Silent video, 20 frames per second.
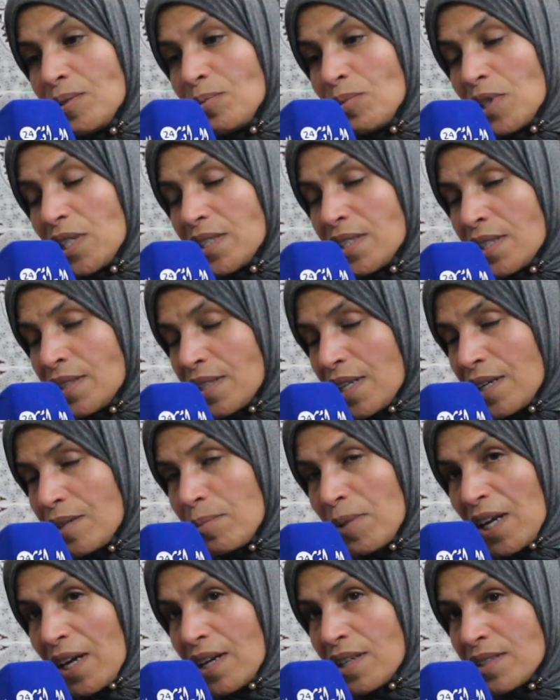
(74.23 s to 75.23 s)
وانا
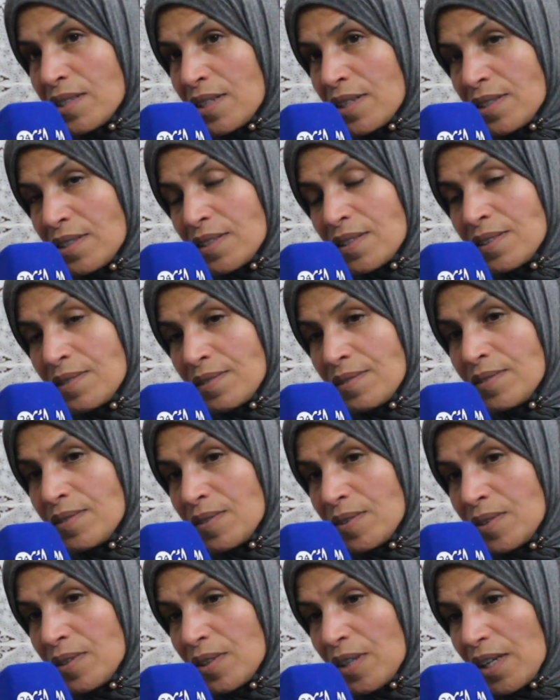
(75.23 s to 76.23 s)
تنطلب القصص
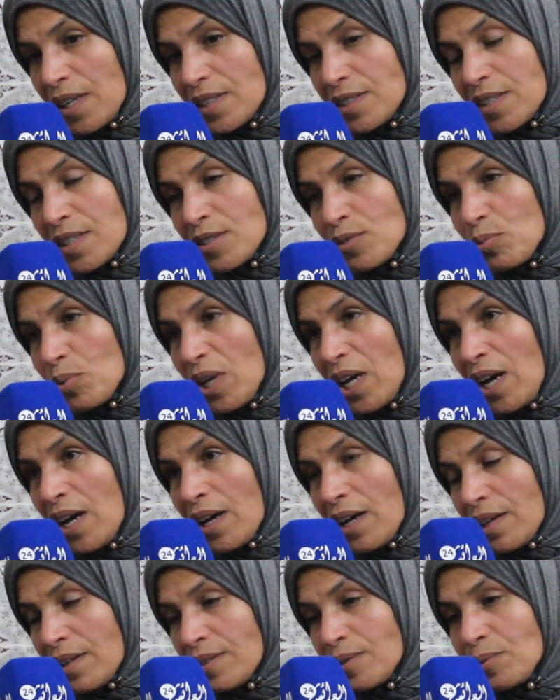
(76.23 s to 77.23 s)
القصص
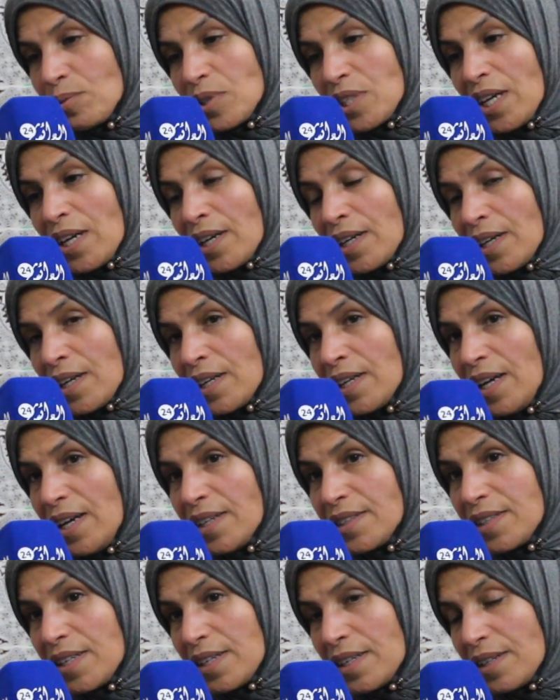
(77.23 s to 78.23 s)
والحق وتحقيق
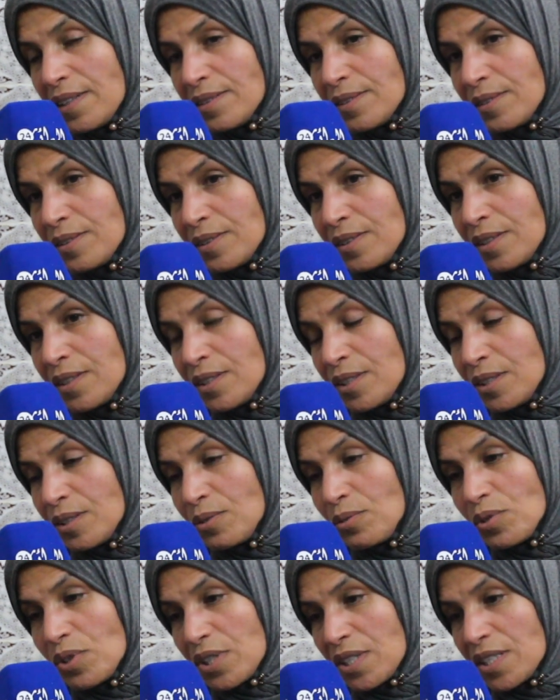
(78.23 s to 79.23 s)
العداله
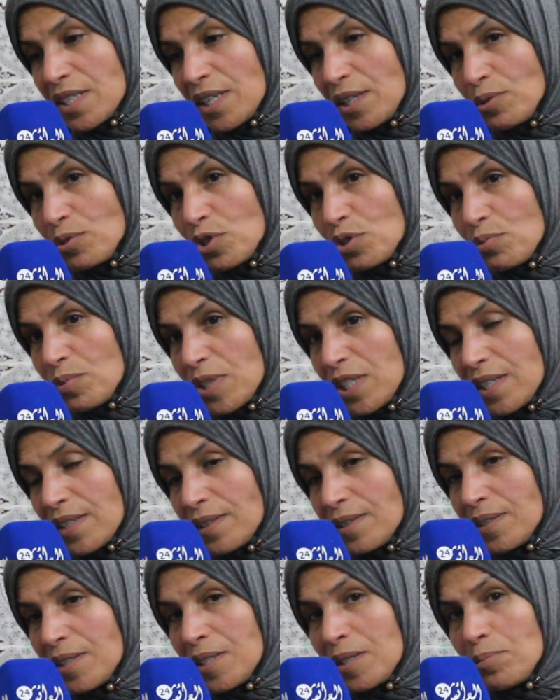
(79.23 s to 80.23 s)
ونرتاحوا شويه
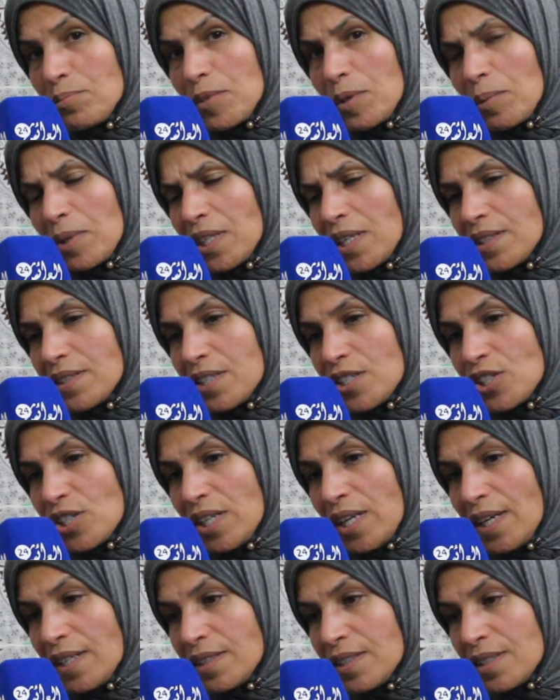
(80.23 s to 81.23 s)
ما بغينا حتى شي
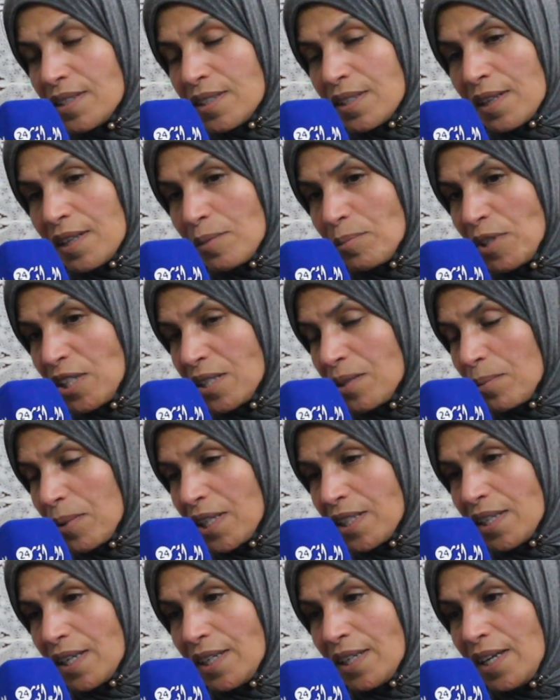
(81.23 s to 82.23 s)
حد يتظلم حنا
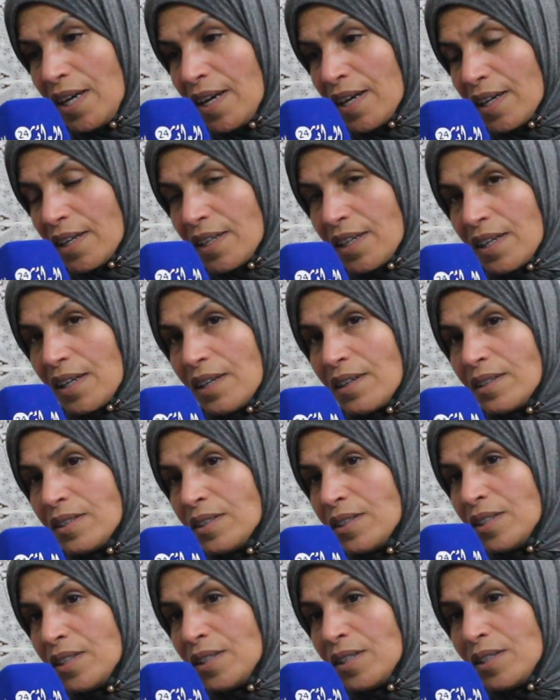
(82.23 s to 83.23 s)
بغينا غير الحقيقه
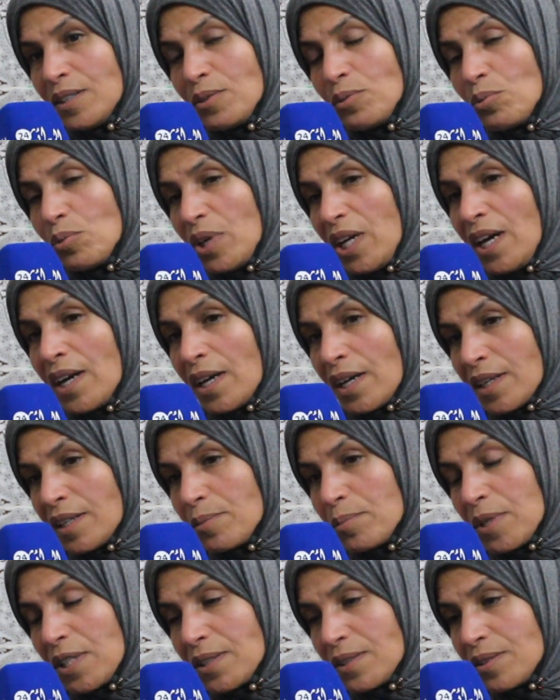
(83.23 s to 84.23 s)
والحق
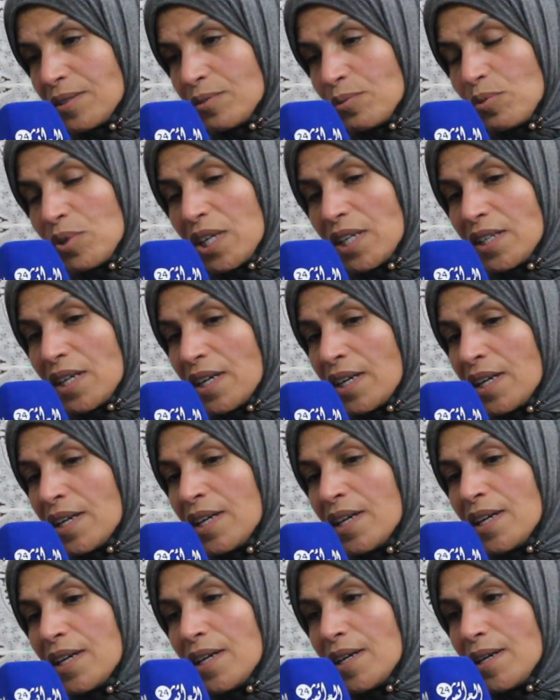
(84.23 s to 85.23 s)
يبان ولنا
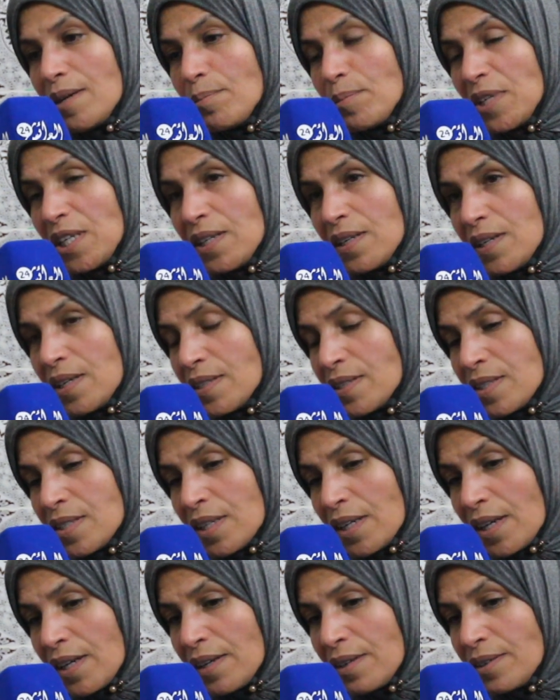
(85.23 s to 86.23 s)
كامل
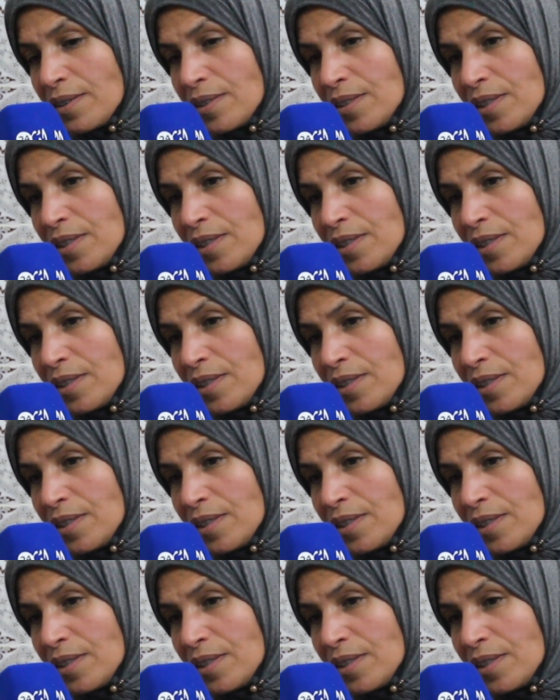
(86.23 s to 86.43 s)
الثقه